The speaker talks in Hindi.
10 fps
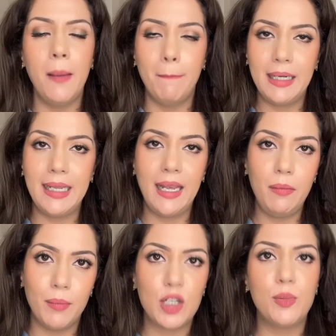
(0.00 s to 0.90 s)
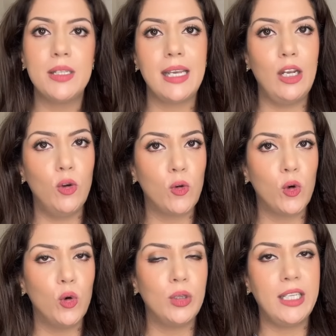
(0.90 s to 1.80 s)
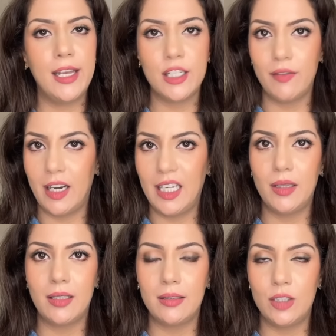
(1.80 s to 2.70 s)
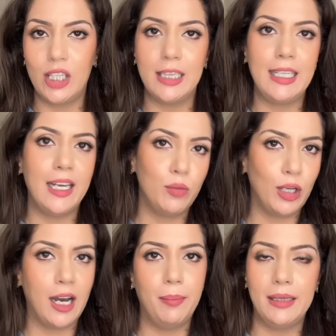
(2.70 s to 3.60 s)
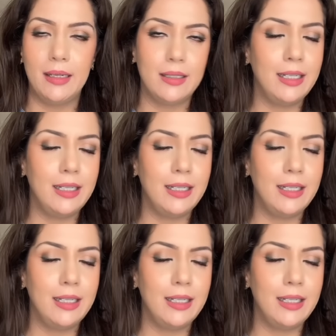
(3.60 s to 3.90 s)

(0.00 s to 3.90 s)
बट ये बचपन से ही लोगों को होती है जवानी तक चलती है बुढ़ापे तक